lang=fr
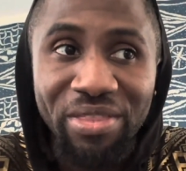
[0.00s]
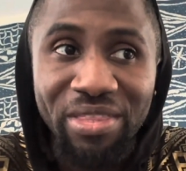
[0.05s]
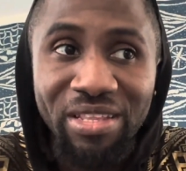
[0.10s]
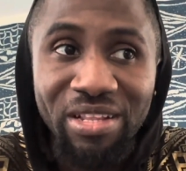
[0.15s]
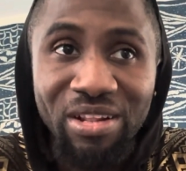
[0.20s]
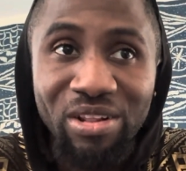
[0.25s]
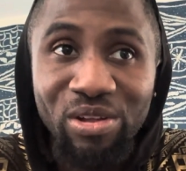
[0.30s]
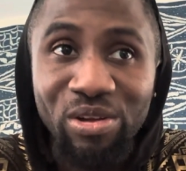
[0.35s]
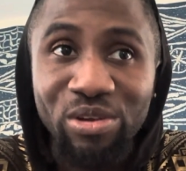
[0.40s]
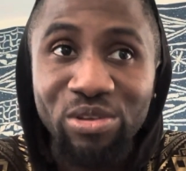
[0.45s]

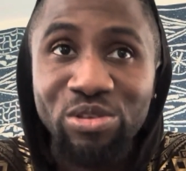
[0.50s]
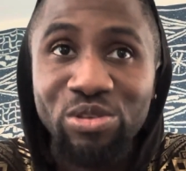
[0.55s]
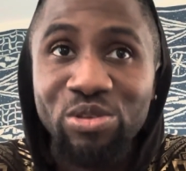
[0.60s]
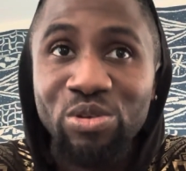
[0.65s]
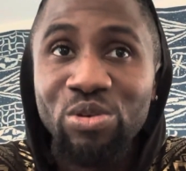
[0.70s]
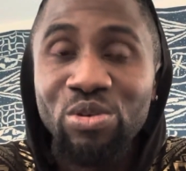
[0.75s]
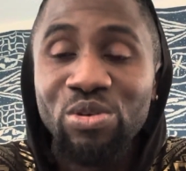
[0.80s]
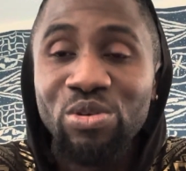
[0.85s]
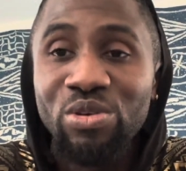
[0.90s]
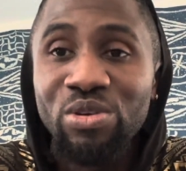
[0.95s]
lorsque
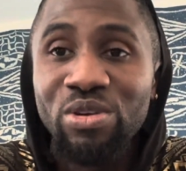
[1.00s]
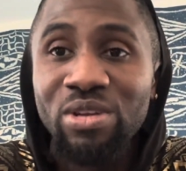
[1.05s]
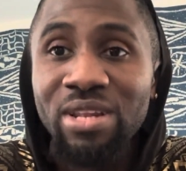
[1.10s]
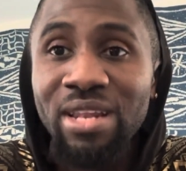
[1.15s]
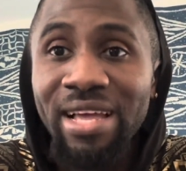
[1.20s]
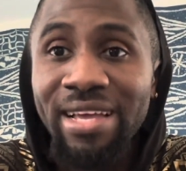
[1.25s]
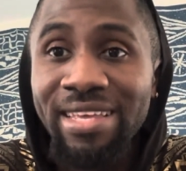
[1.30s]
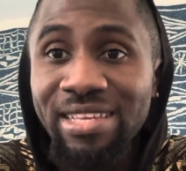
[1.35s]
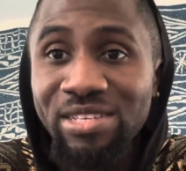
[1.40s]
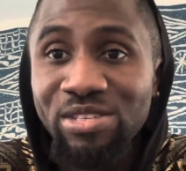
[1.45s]

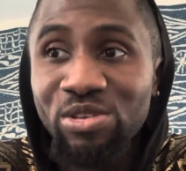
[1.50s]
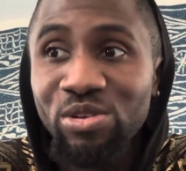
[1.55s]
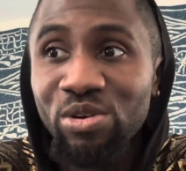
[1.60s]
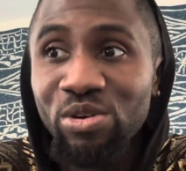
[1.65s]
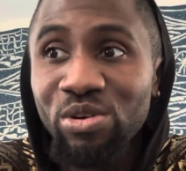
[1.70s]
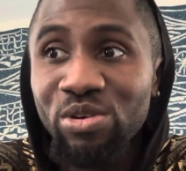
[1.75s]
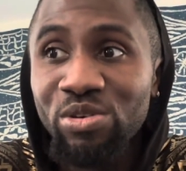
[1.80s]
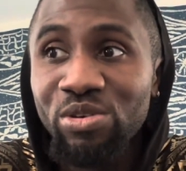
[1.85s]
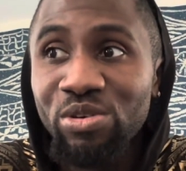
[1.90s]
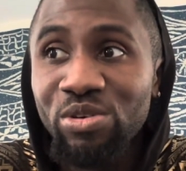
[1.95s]
la
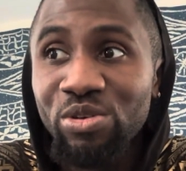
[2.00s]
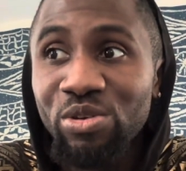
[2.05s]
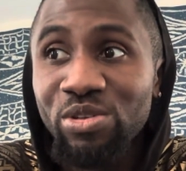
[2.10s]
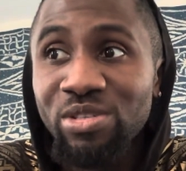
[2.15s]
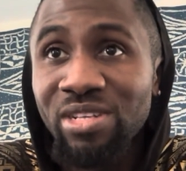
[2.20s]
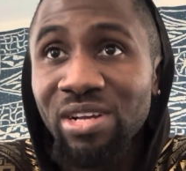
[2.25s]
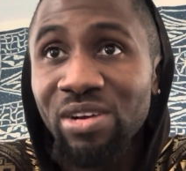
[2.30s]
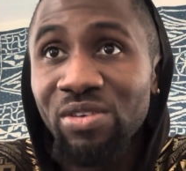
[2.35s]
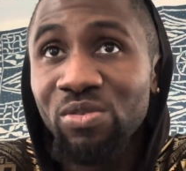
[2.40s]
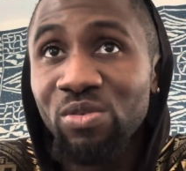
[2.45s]
question de
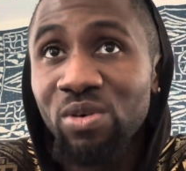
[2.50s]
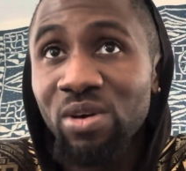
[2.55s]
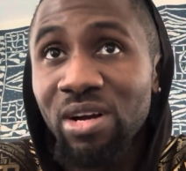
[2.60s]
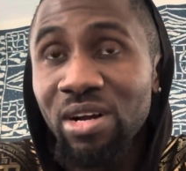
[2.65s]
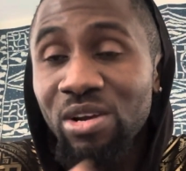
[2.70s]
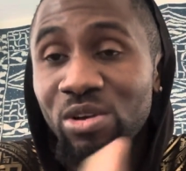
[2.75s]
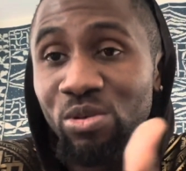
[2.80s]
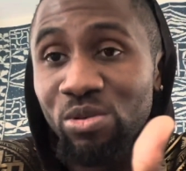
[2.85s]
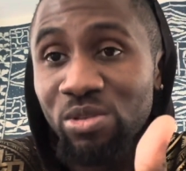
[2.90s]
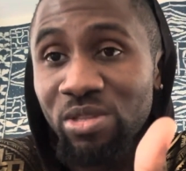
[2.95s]

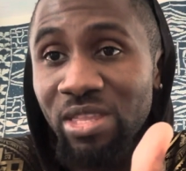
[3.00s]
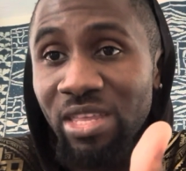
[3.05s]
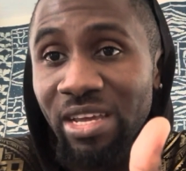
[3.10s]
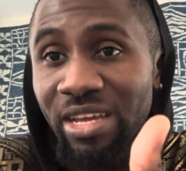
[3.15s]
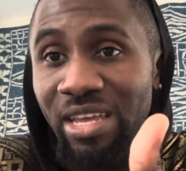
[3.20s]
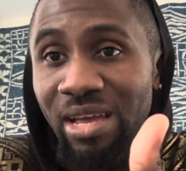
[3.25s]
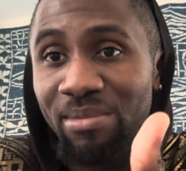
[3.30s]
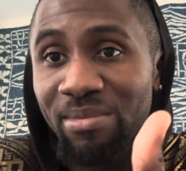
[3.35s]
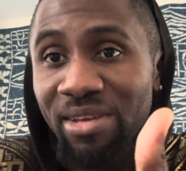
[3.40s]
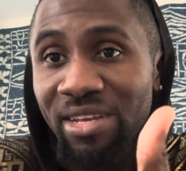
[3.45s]
savoir
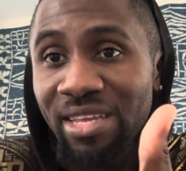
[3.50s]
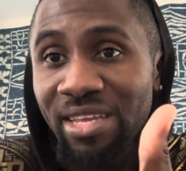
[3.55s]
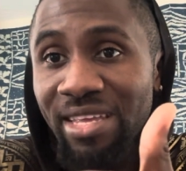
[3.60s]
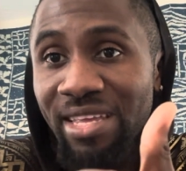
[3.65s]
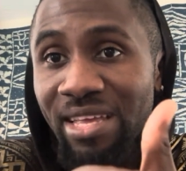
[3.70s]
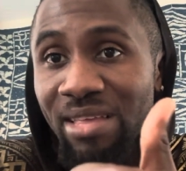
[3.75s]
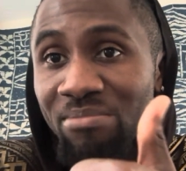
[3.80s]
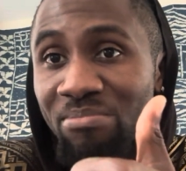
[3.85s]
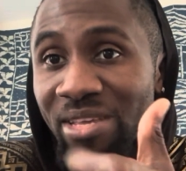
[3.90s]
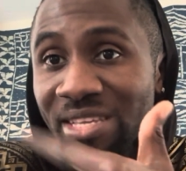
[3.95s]
l'autorité
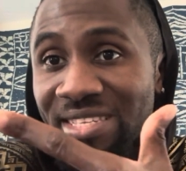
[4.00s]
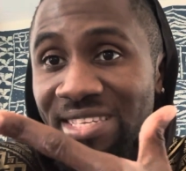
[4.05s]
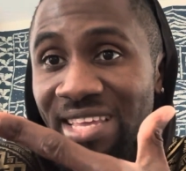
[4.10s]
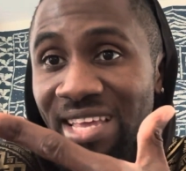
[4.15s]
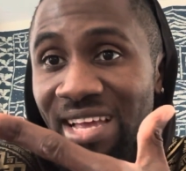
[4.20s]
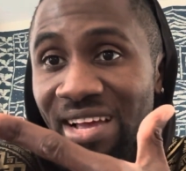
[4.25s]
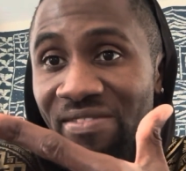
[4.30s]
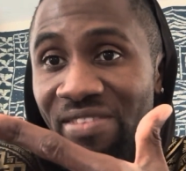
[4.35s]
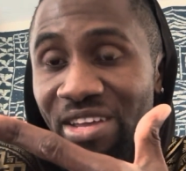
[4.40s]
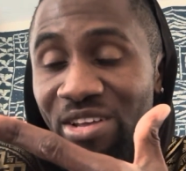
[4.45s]
américaine mixée
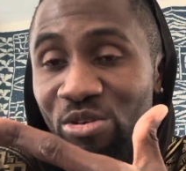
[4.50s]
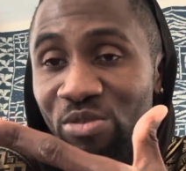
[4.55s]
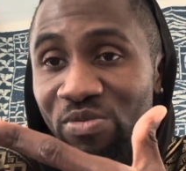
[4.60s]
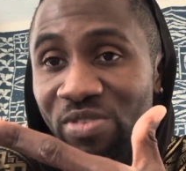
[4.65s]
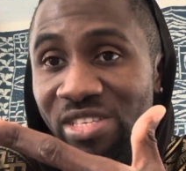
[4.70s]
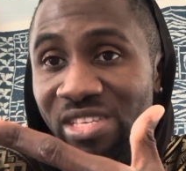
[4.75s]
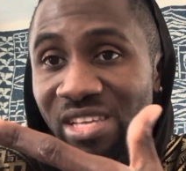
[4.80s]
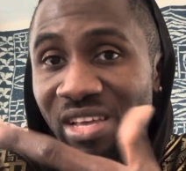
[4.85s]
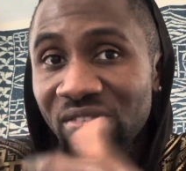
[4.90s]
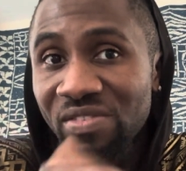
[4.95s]
avec le
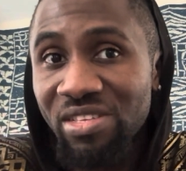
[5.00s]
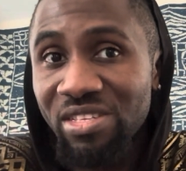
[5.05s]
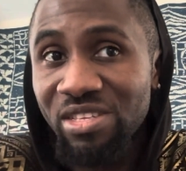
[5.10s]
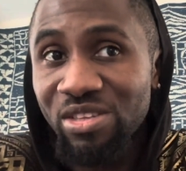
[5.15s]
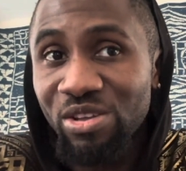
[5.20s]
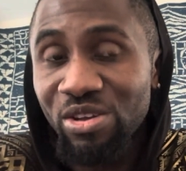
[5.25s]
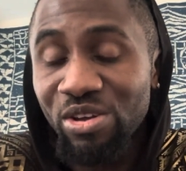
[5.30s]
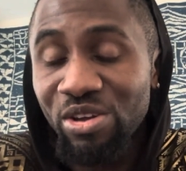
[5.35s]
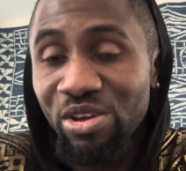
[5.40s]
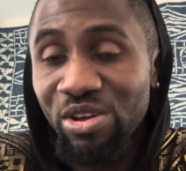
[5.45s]
visa
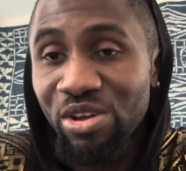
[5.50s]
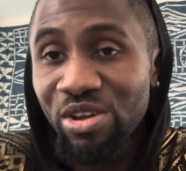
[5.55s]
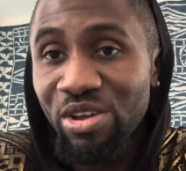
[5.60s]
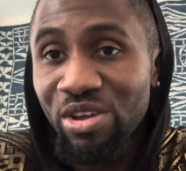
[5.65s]
visiteur